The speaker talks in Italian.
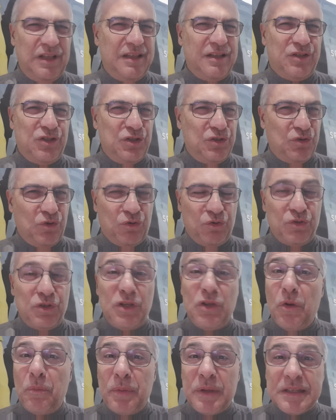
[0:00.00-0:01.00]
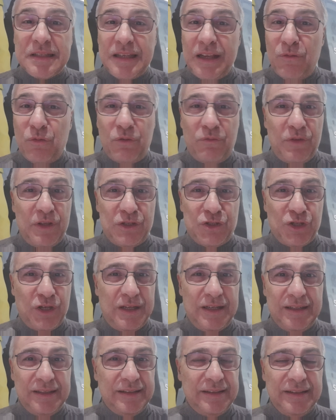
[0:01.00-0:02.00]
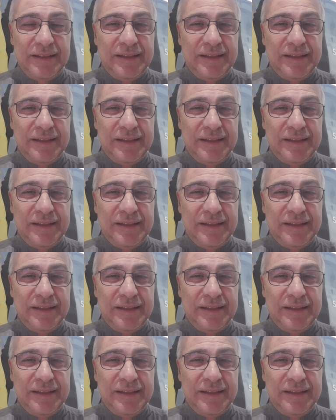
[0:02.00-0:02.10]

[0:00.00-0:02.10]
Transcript: è deciso così, io pensavo invece